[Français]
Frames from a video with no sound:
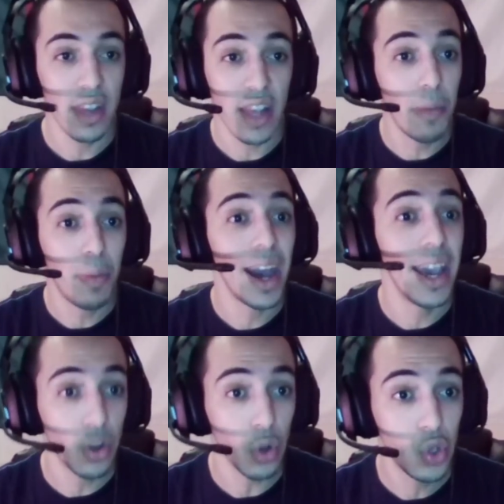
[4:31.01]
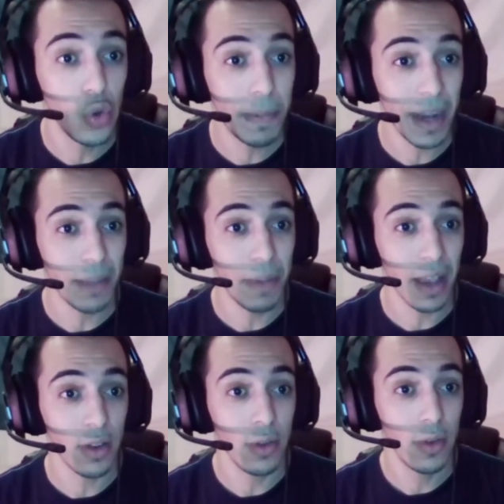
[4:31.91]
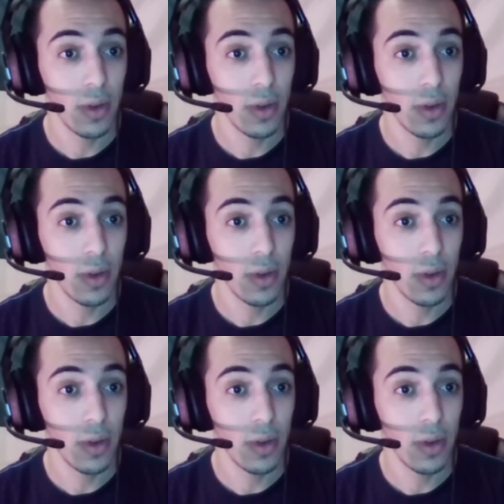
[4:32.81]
Ils n'avaient pas à être tués par des personnes.